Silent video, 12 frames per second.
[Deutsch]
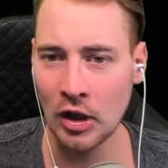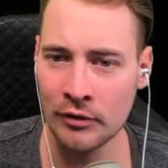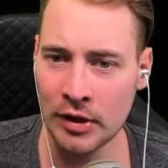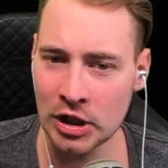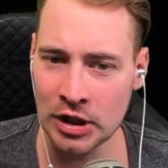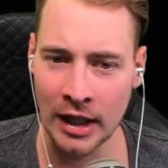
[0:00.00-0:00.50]

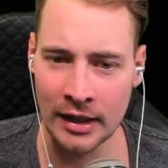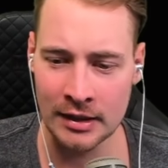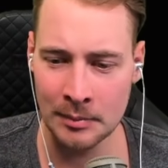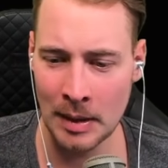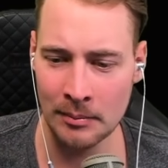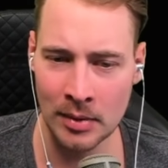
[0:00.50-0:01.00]
Und wir starten
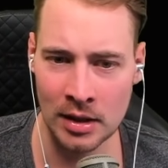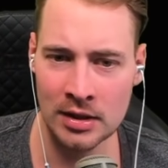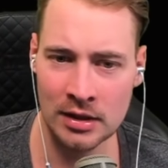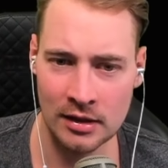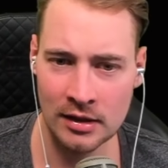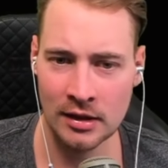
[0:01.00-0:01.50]
die Map
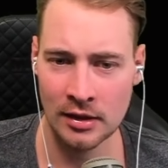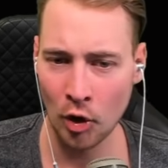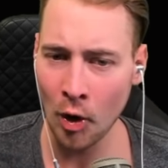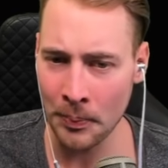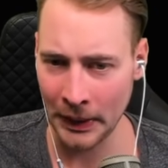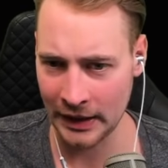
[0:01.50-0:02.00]
mit
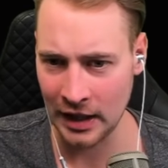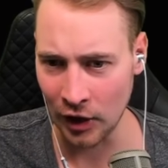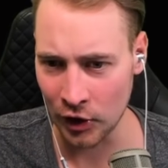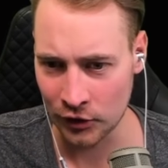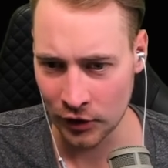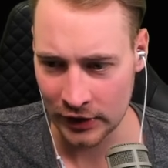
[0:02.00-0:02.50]
Opa
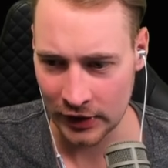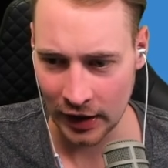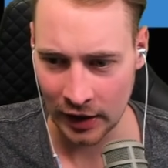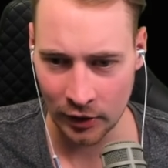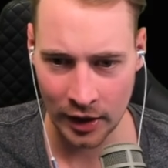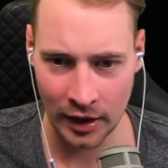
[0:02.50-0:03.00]
Klaus, würde ich
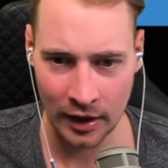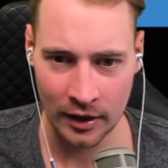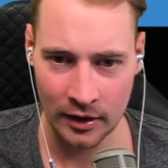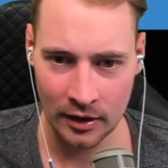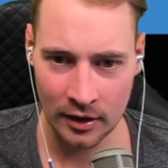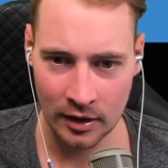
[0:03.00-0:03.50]
sagen, oder?
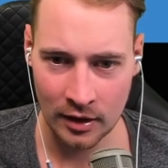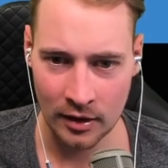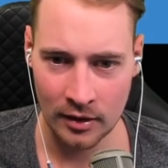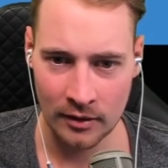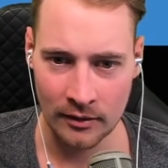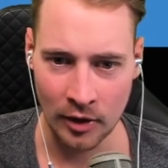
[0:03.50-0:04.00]

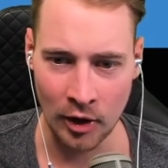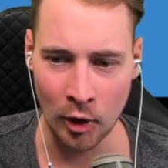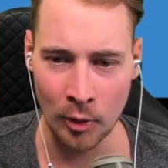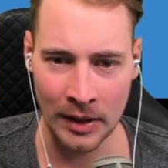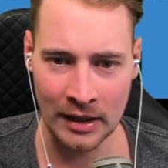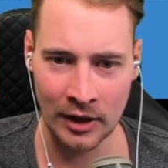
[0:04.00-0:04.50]
Oh,
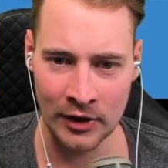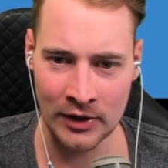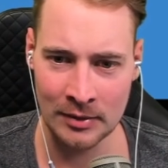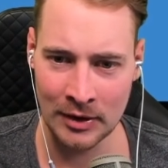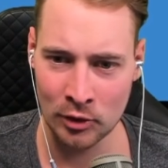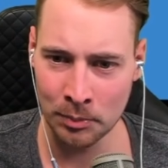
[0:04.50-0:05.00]
Opa Klaus
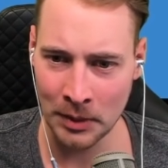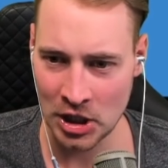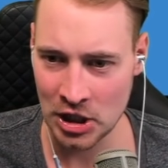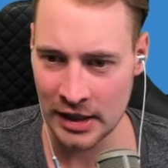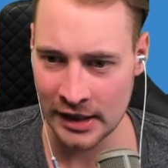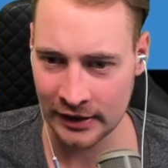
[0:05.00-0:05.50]
ist immer super
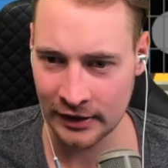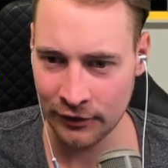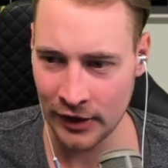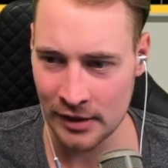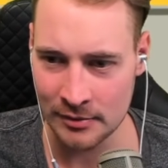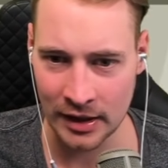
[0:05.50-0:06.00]
schnell, das
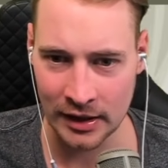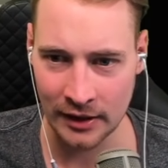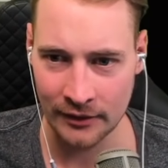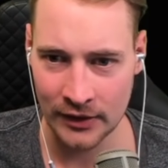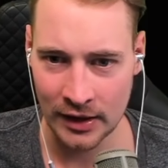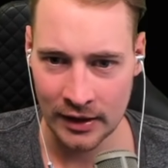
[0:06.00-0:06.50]
gefällt mir
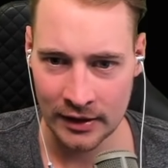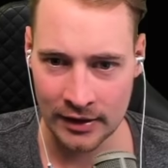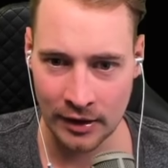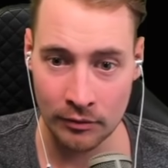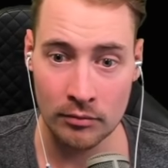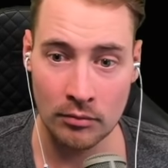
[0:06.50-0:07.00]
hier.
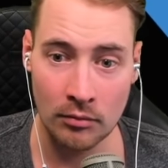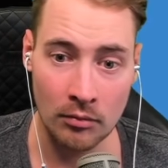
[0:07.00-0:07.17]
Es gibt